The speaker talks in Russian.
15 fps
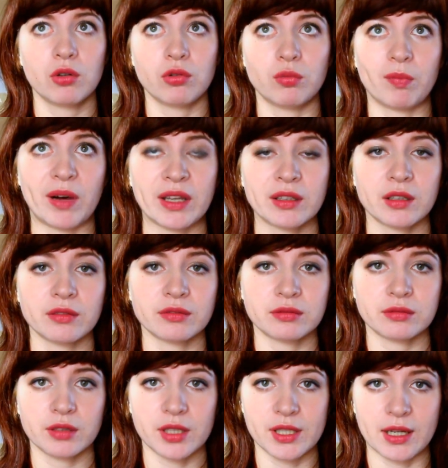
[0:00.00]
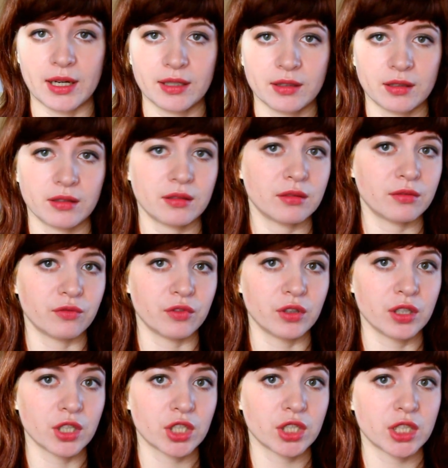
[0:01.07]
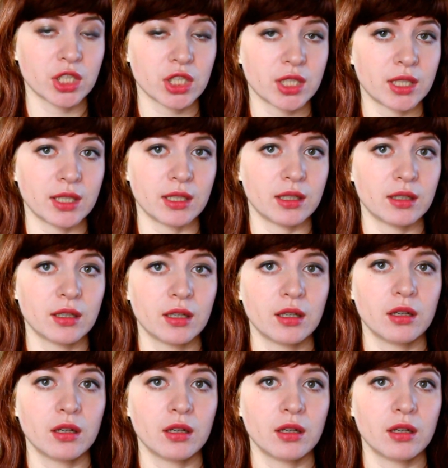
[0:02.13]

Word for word: У панков идеально выглаженные штаны,